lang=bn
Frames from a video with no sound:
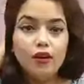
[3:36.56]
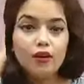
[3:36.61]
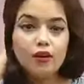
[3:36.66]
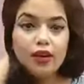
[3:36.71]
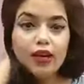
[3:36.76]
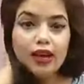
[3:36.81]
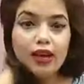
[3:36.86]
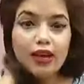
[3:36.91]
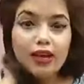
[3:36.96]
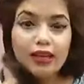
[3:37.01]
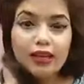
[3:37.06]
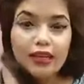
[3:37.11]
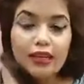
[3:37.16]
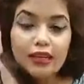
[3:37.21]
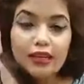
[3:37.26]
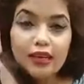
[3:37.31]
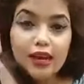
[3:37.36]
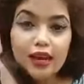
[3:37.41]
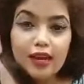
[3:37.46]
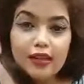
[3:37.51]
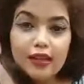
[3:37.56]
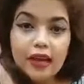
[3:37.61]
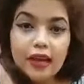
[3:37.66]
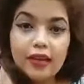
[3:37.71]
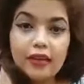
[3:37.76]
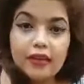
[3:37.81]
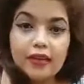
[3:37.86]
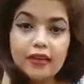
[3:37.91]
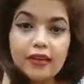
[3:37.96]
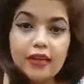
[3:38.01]
ওকে ক্লিয়ার
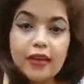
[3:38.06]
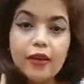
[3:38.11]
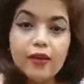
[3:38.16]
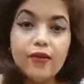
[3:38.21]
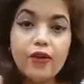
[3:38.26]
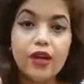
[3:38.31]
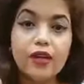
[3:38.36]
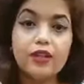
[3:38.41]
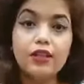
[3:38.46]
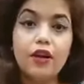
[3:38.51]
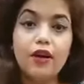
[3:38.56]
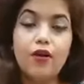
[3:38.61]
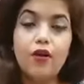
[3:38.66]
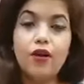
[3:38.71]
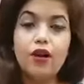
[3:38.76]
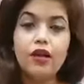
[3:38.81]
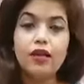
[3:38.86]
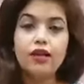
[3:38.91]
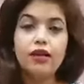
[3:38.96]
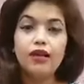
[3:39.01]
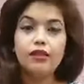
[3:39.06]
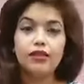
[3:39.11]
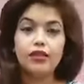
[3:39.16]
থ্যাংক ইউ আচ্ছা অনেকে